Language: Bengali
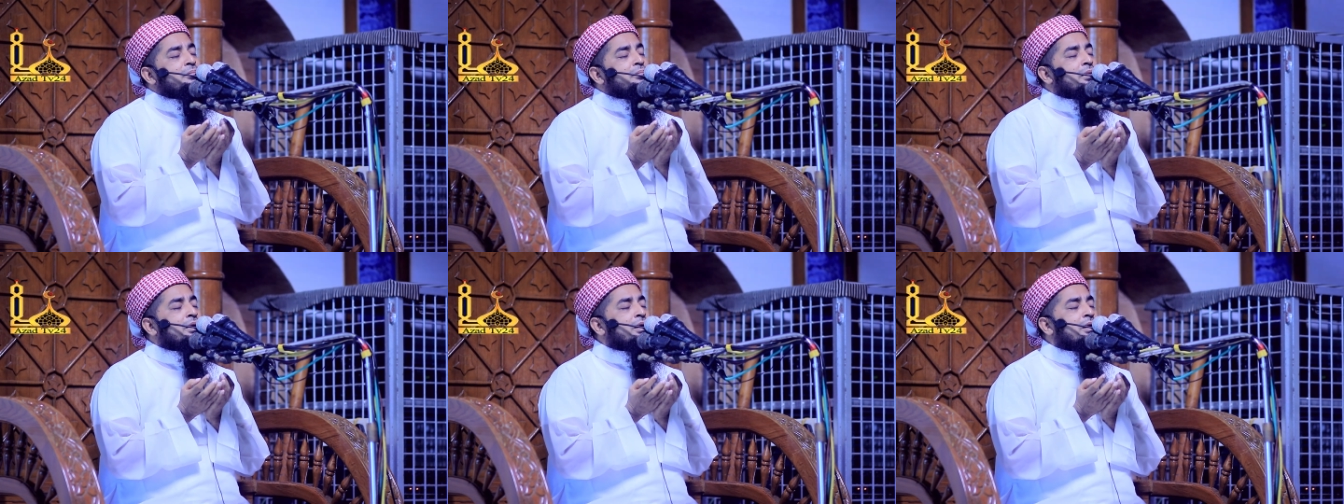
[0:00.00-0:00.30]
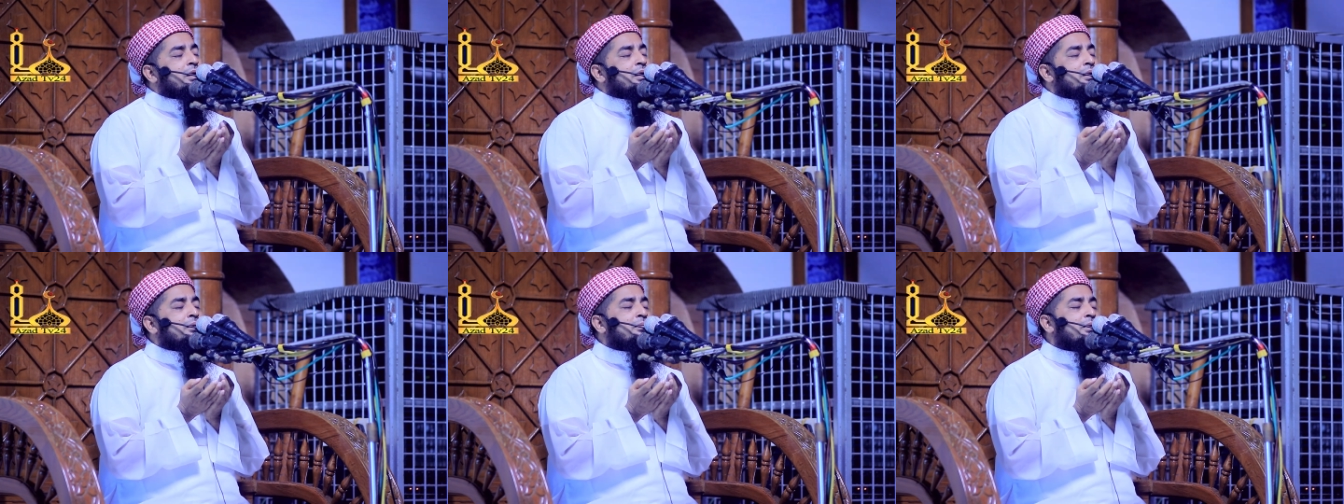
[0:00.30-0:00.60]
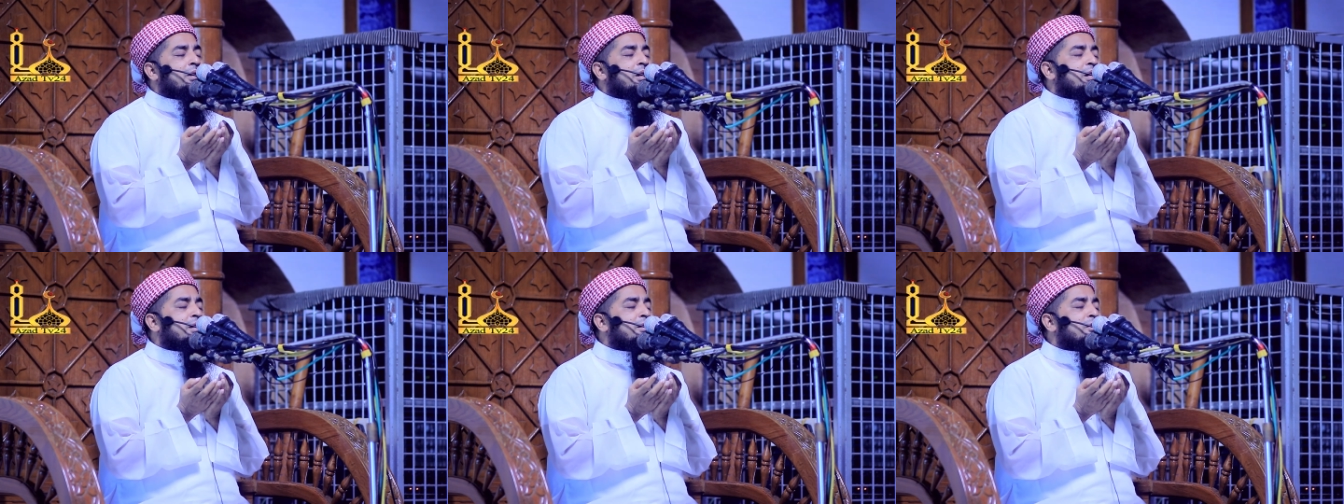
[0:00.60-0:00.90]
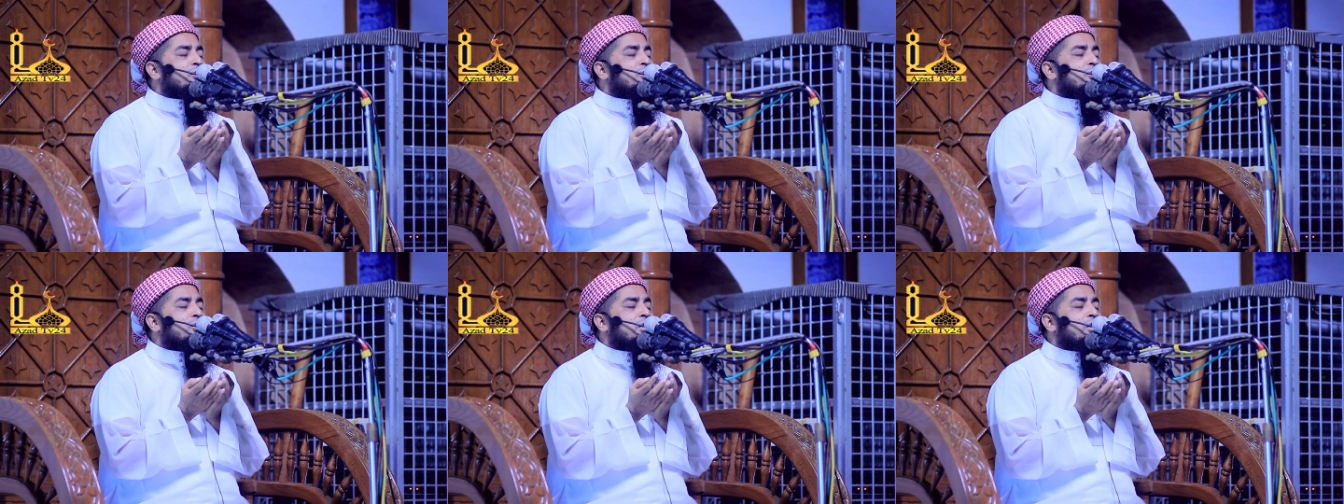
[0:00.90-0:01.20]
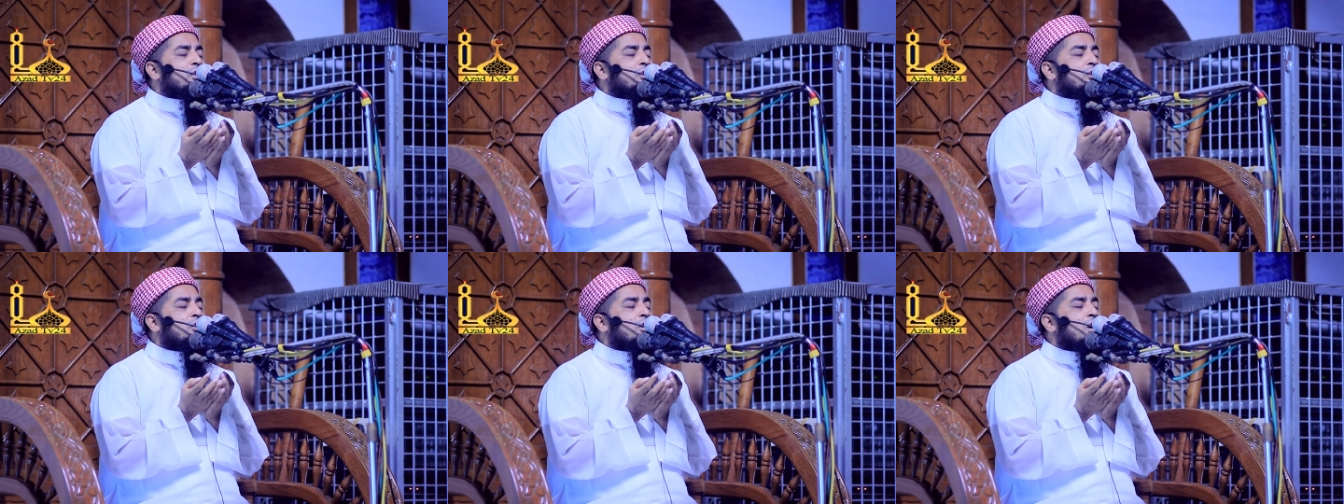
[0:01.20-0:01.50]
মেহরবানি
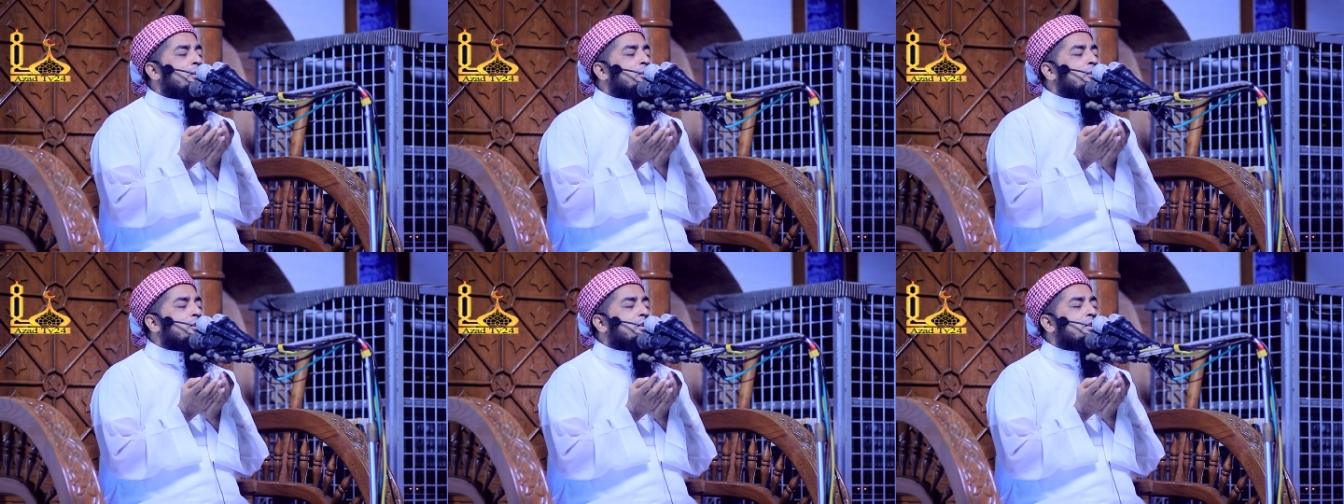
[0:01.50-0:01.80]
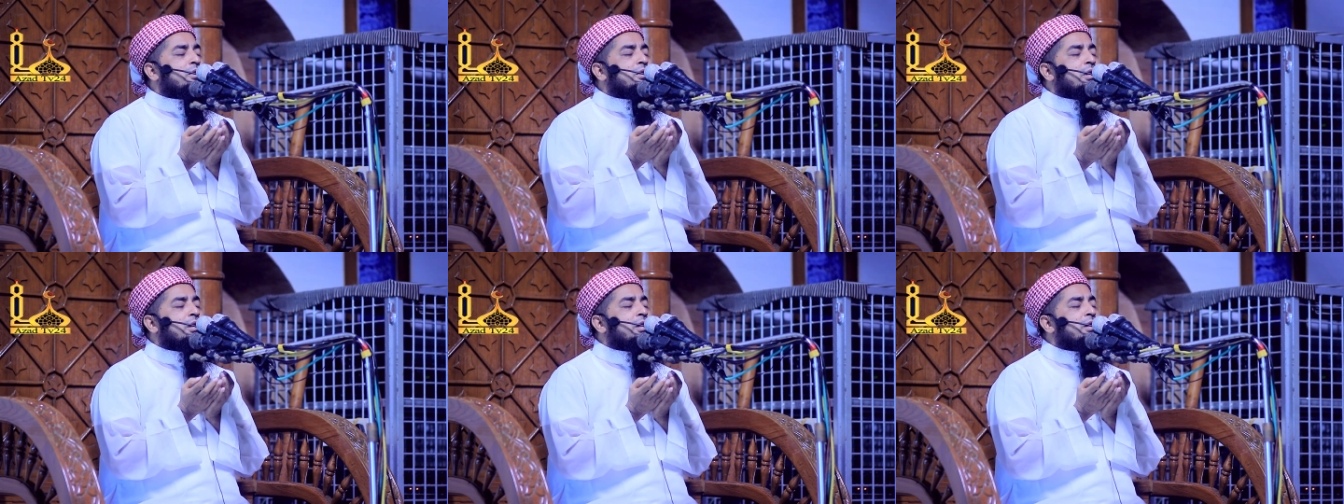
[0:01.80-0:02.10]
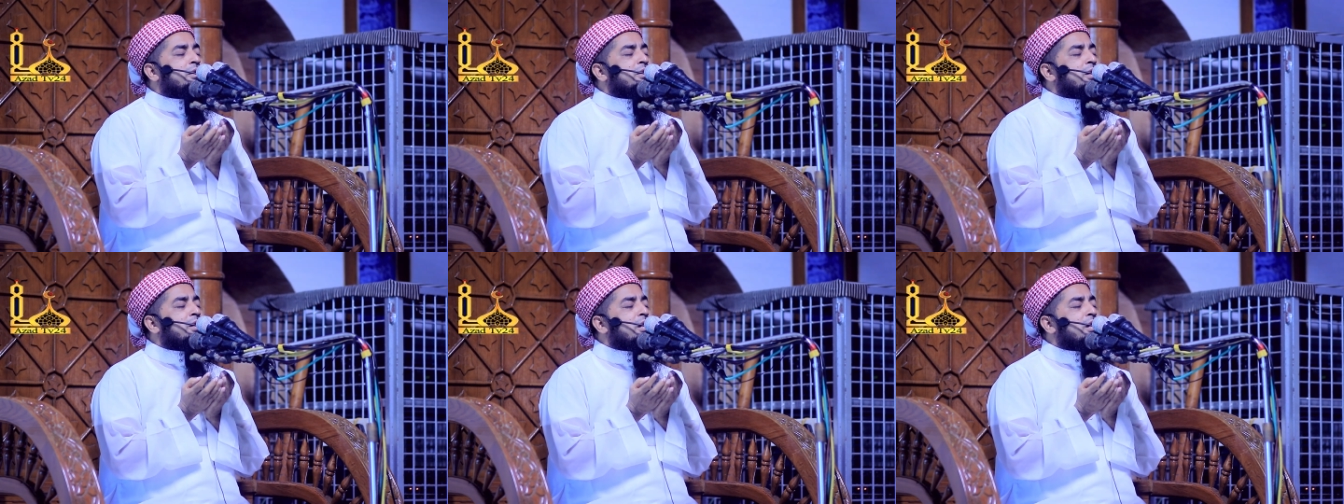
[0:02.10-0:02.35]
করে কবরটার